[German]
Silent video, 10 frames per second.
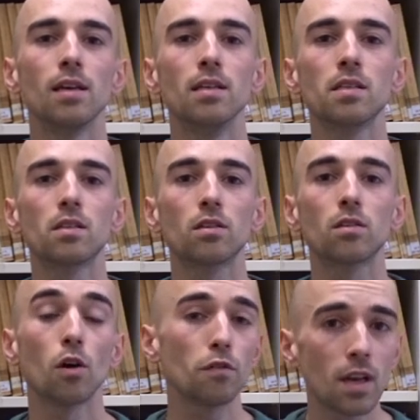ist
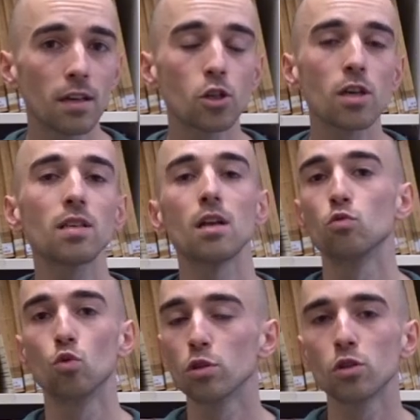Coffee Lectures,
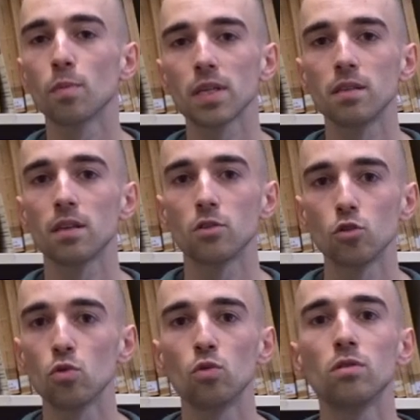also kurze
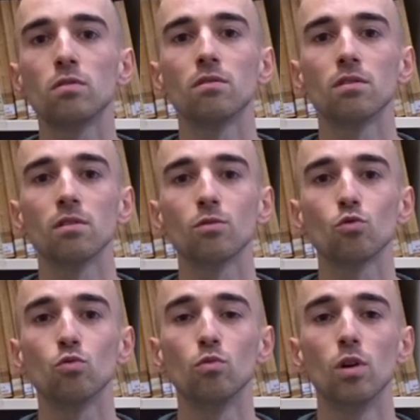Präsentationen äh,
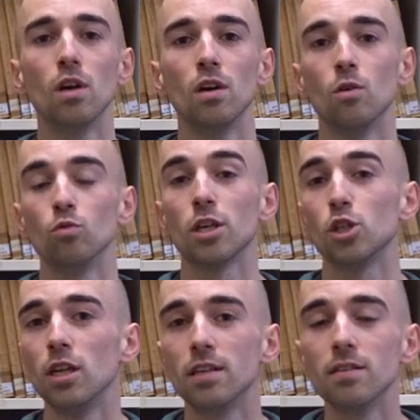zu
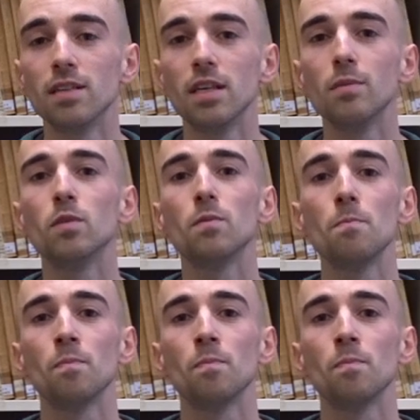unterschiedlichen Themen